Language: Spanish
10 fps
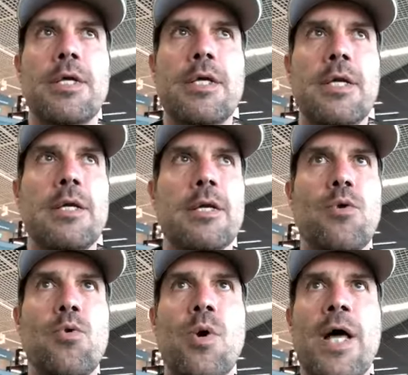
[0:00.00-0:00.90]
y
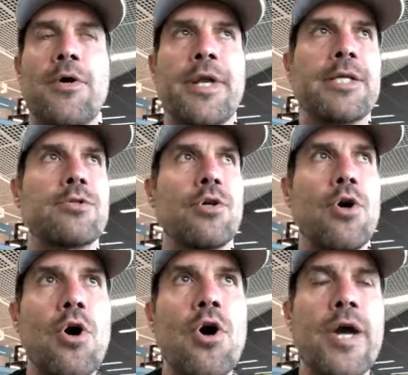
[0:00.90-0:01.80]
jugadores
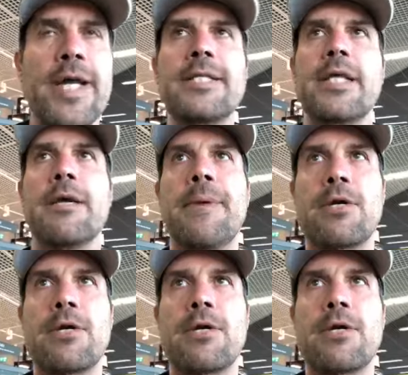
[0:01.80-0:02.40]
o gente que me